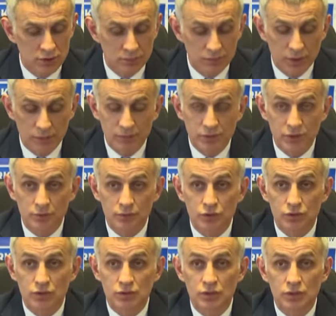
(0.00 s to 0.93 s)
Bizim
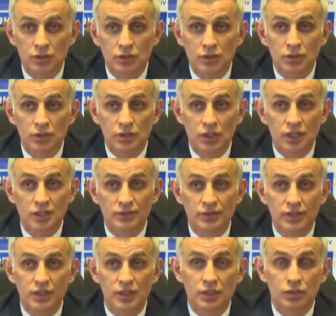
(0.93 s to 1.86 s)
yaptığımız
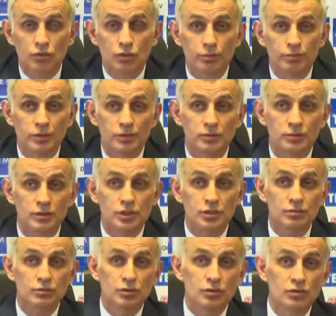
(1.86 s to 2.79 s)
transferlerin toplamı
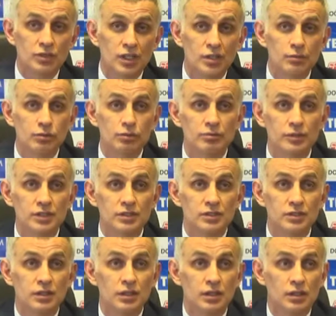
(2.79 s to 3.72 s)
5 milyon lirayı
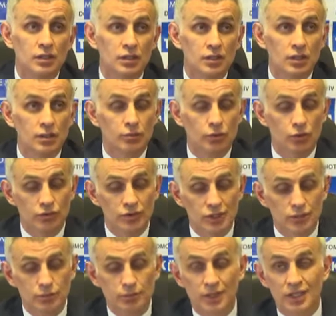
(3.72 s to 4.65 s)
bulmaz. Ama
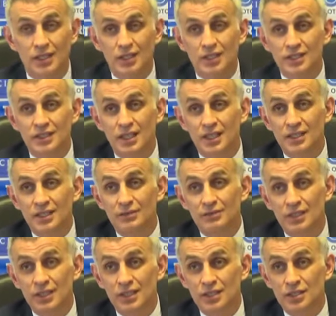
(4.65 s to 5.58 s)
onlar bu paraları
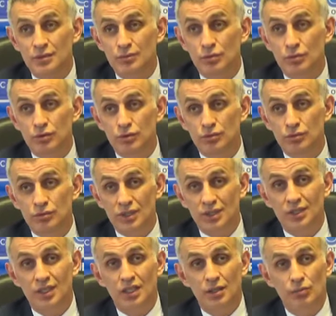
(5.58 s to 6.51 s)
nereden ve nasıl buldu?
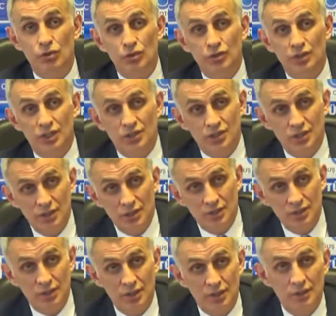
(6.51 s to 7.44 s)
Bunları da kamuoyuna
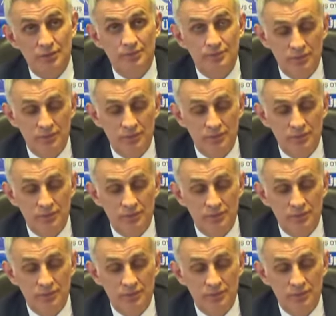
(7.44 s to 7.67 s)
açıklasınlar.